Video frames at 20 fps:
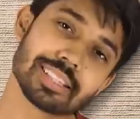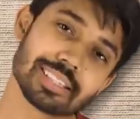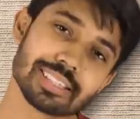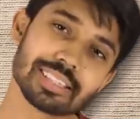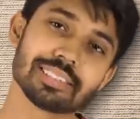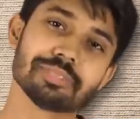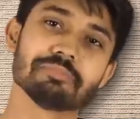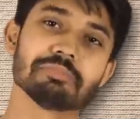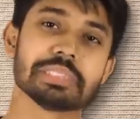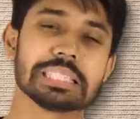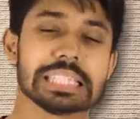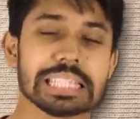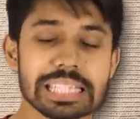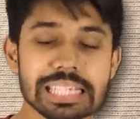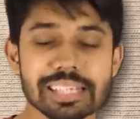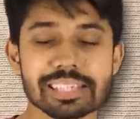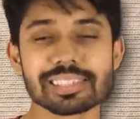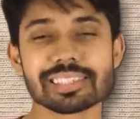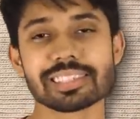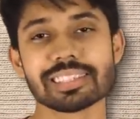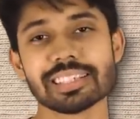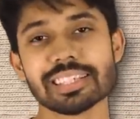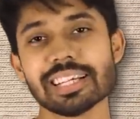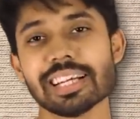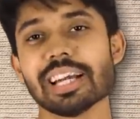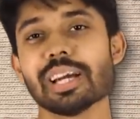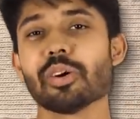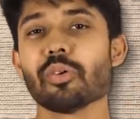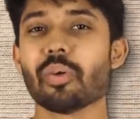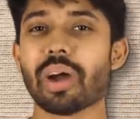আচ্ছা ঠিক আছে
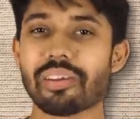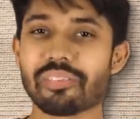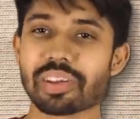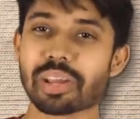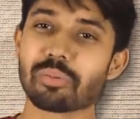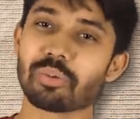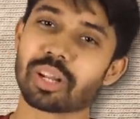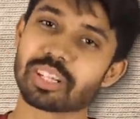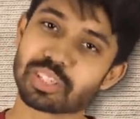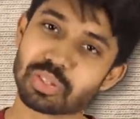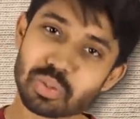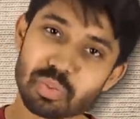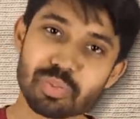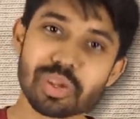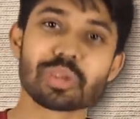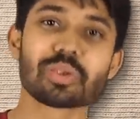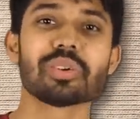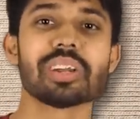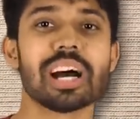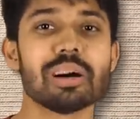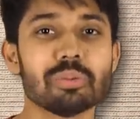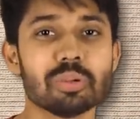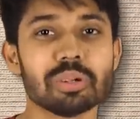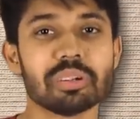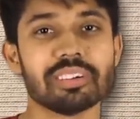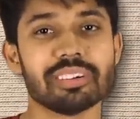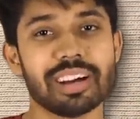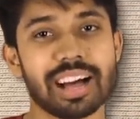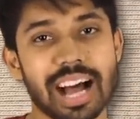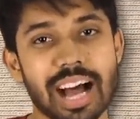ওয়াইফকে বলা আছে তুমি একটু নামো
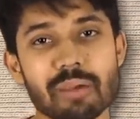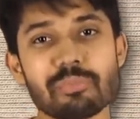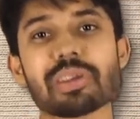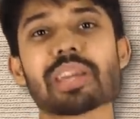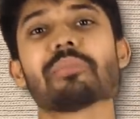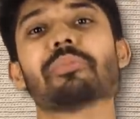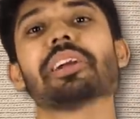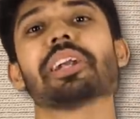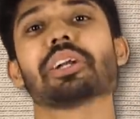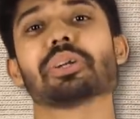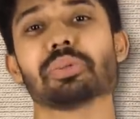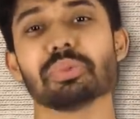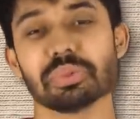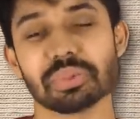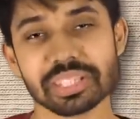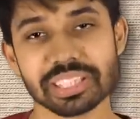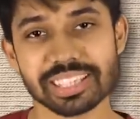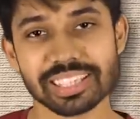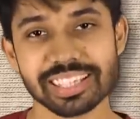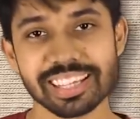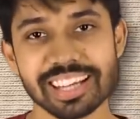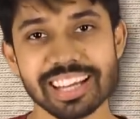আমি এবার একটু উঠি